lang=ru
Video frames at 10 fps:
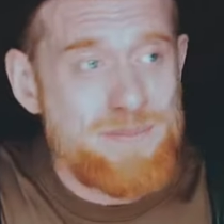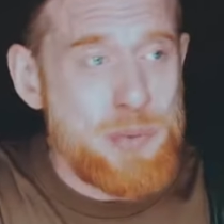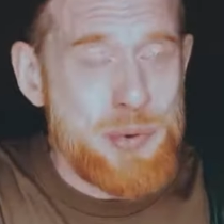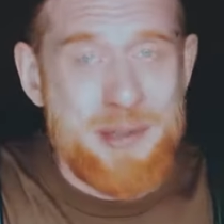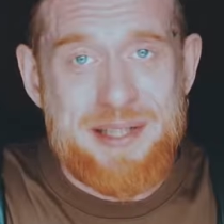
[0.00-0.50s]

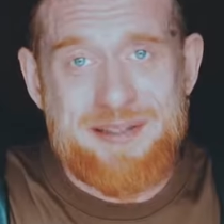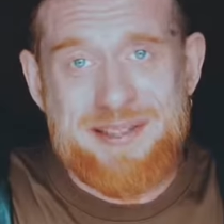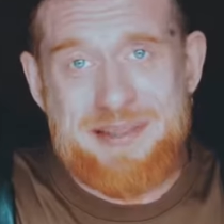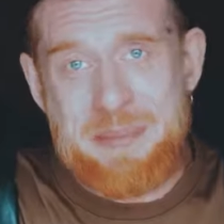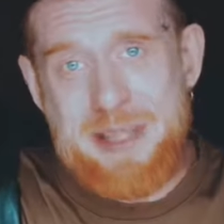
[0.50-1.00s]
Буду
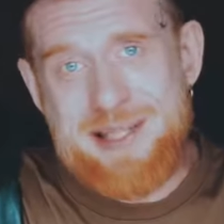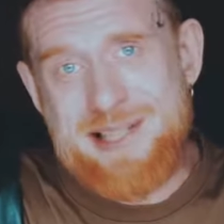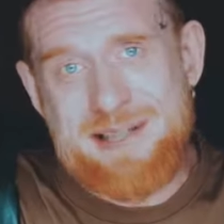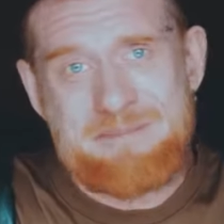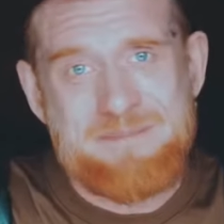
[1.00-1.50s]
радоваться
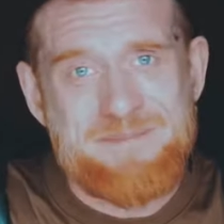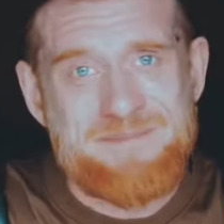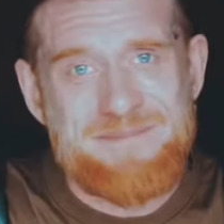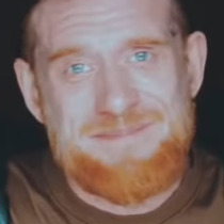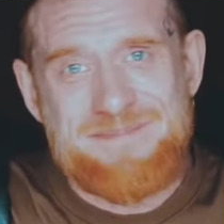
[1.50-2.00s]
мелочам.
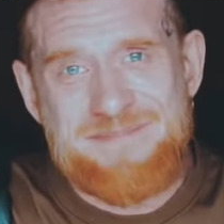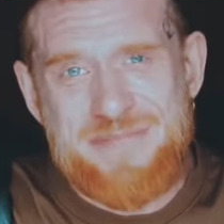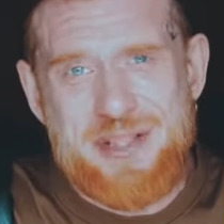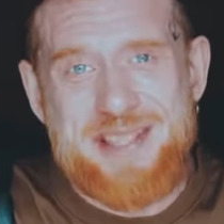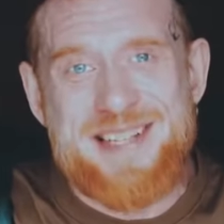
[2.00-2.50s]

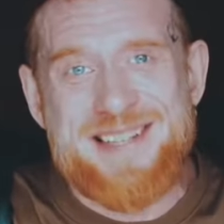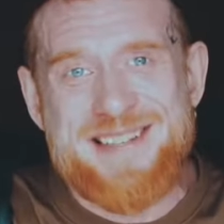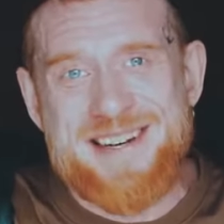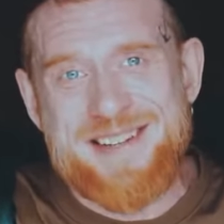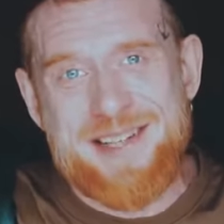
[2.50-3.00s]

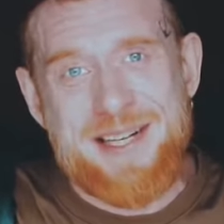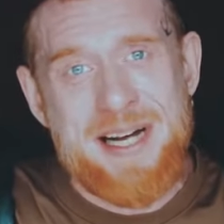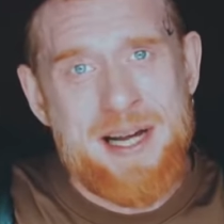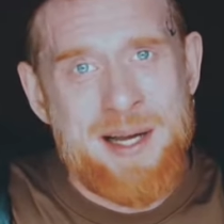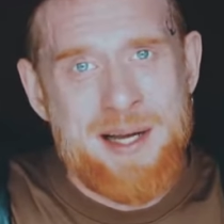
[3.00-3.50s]
Веселить родных.
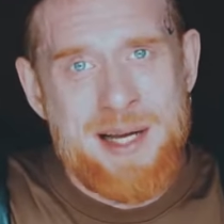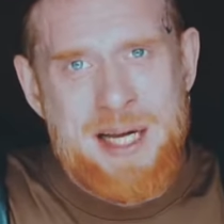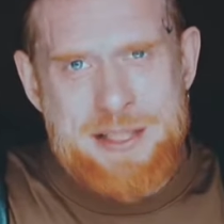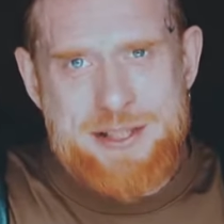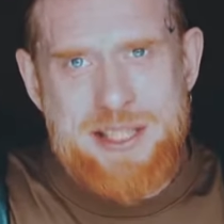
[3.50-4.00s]

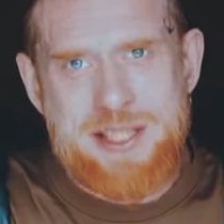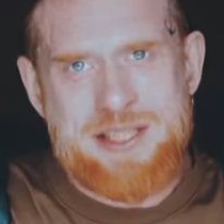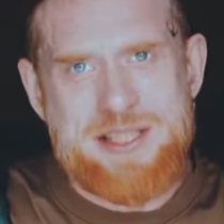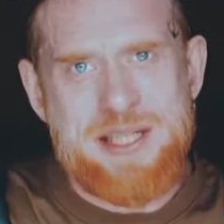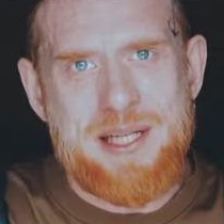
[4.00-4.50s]

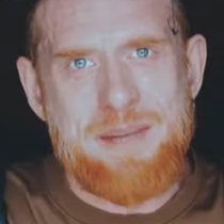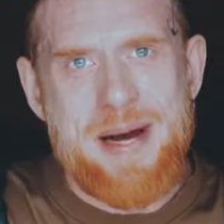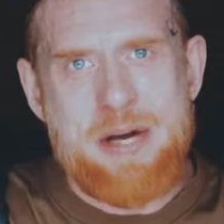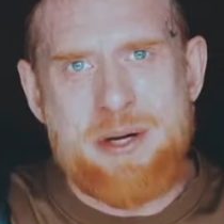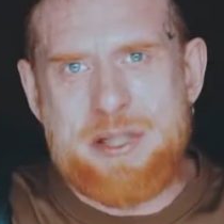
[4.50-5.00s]
Делать дело
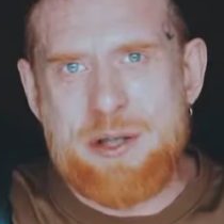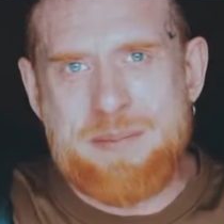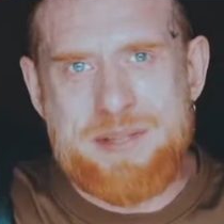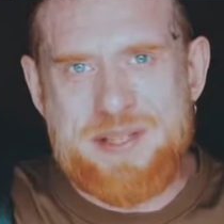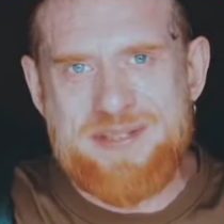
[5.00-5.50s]
мое,
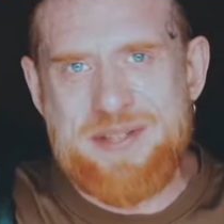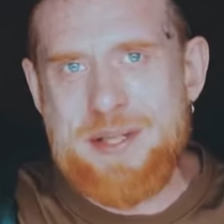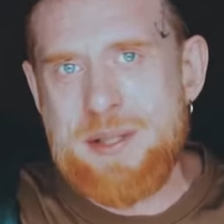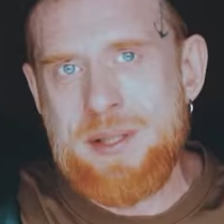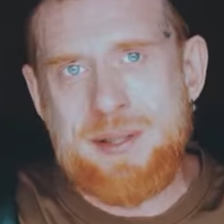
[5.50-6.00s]
которым
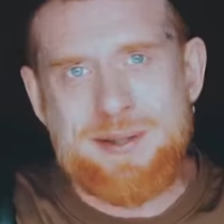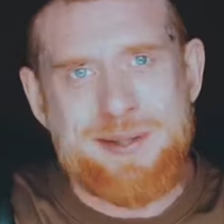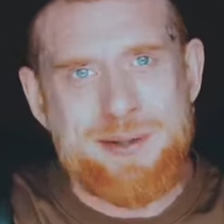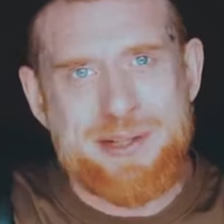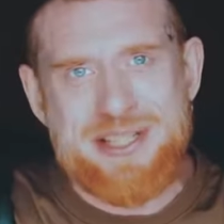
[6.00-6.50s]
звенит
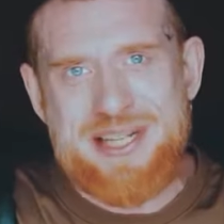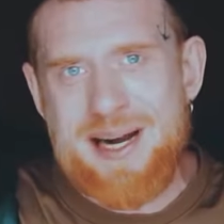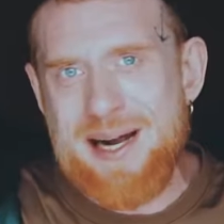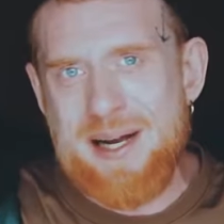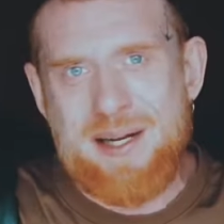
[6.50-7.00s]
душа.